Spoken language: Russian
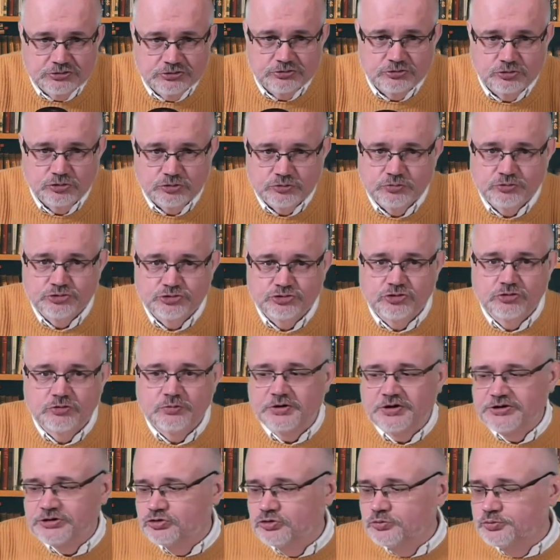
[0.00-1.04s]
Ну, вот
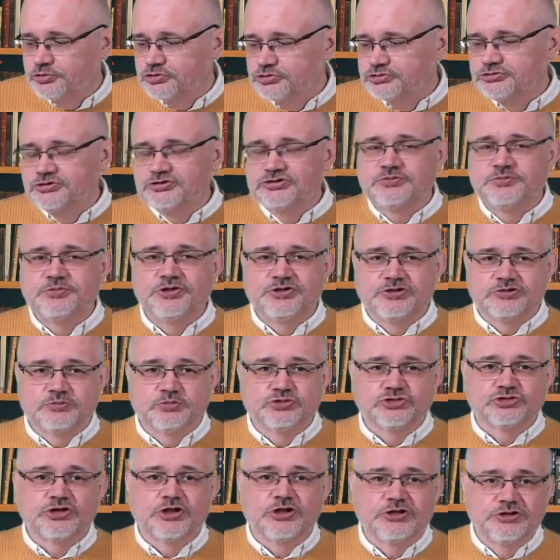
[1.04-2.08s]
мусульмане, ну просто изменят,
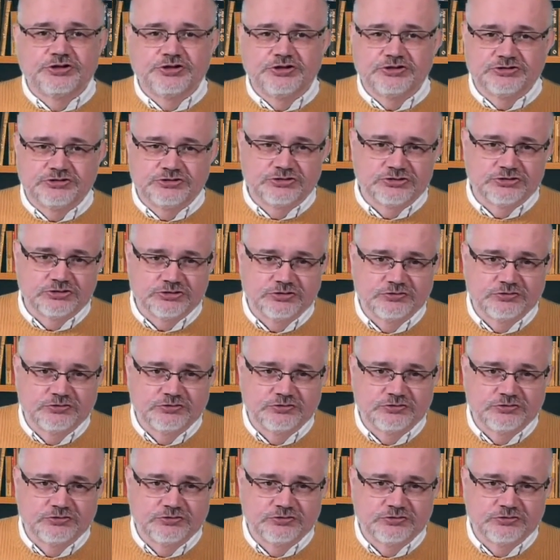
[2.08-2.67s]
пускай крестятся,